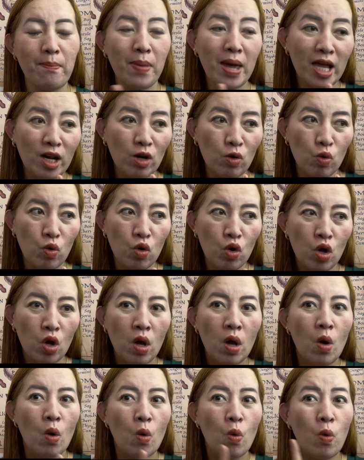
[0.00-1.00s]
Pero,
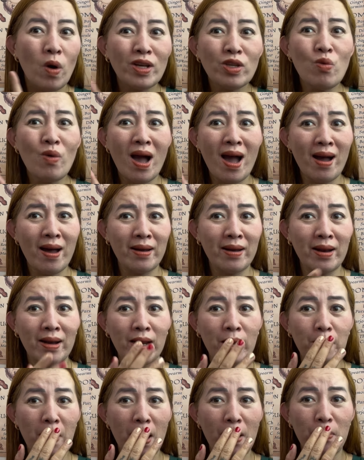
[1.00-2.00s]
huwag niyong
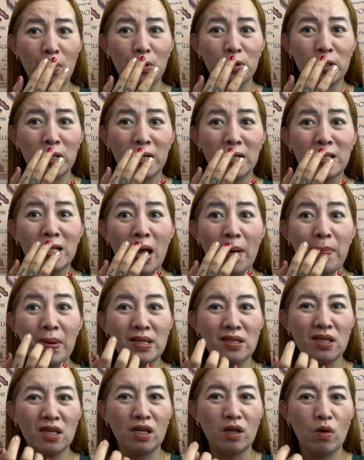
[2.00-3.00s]
kakaririn mga bossing kasi
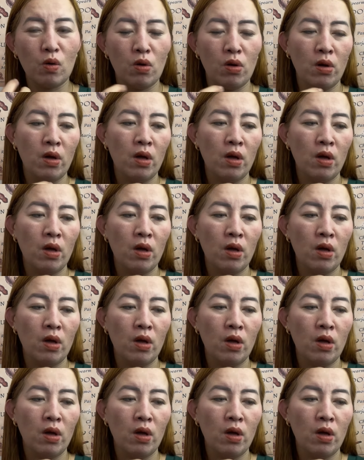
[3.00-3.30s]
napasing ko,